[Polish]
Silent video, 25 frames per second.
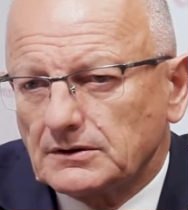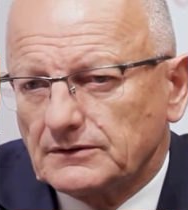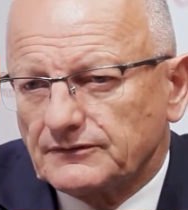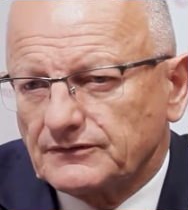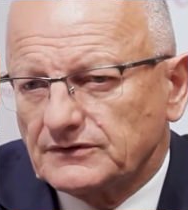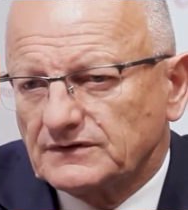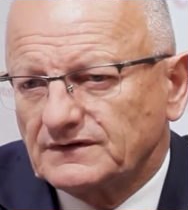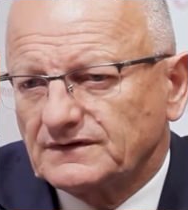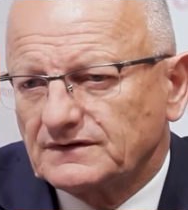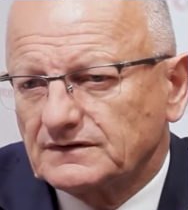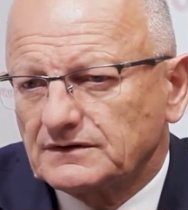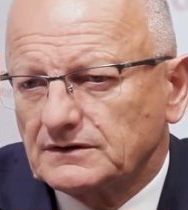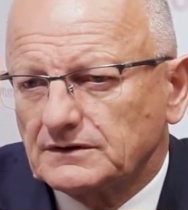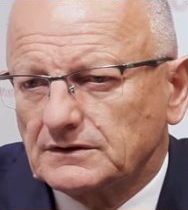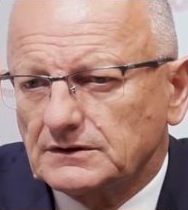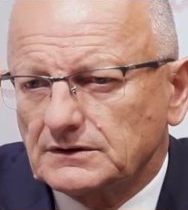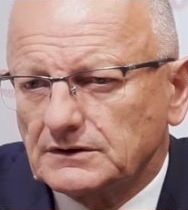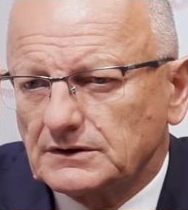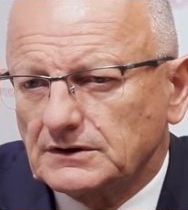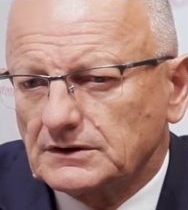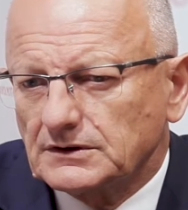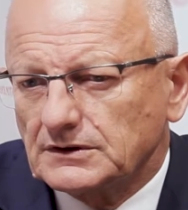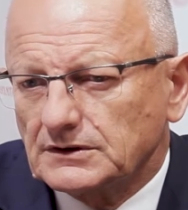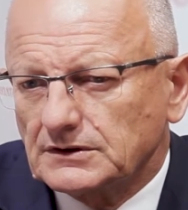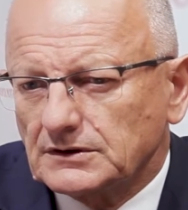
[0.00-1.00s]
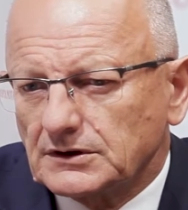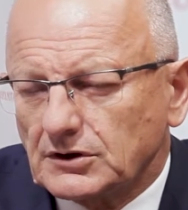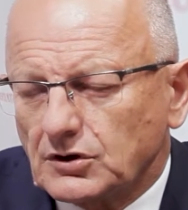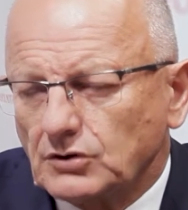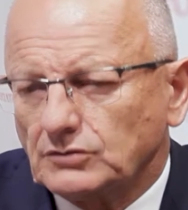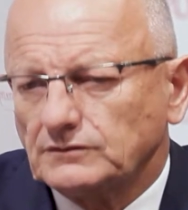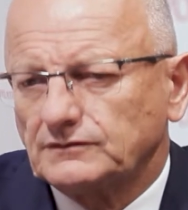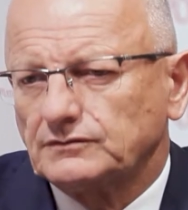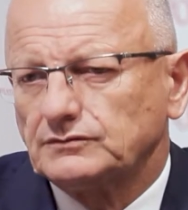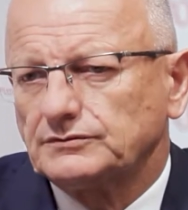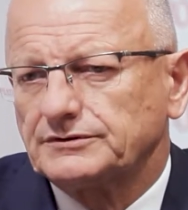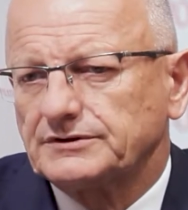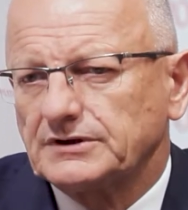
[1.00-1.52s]
więc
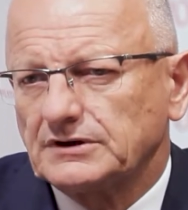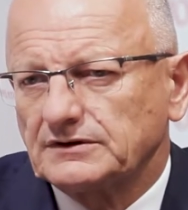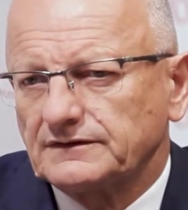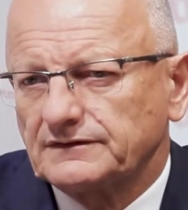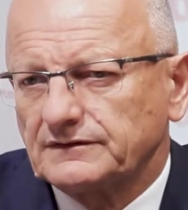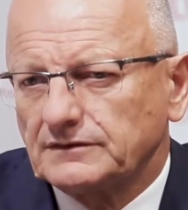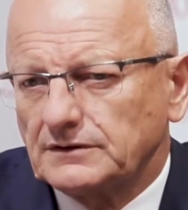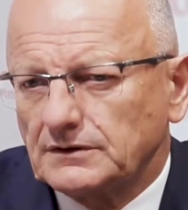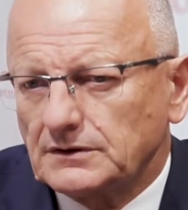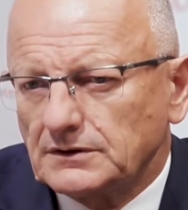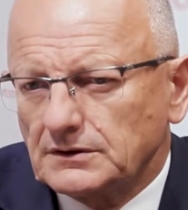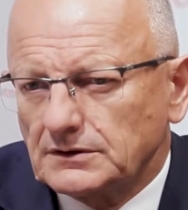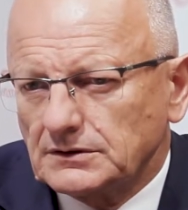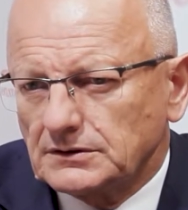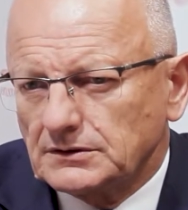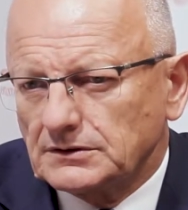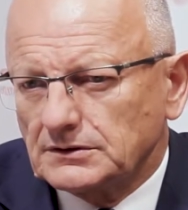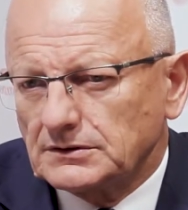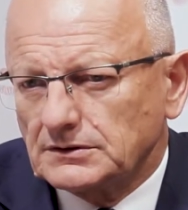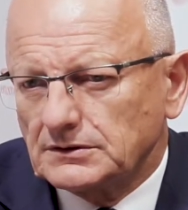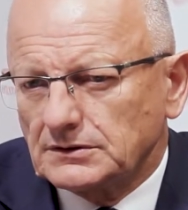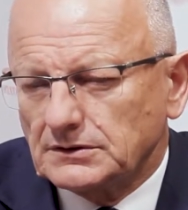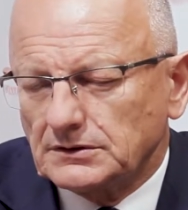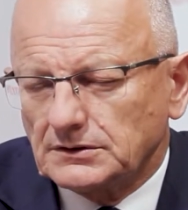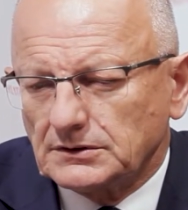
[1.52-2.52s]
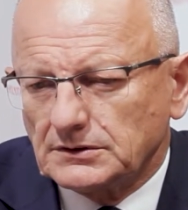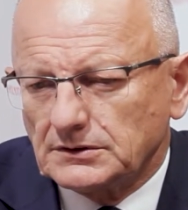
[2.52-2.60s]
konsultacje i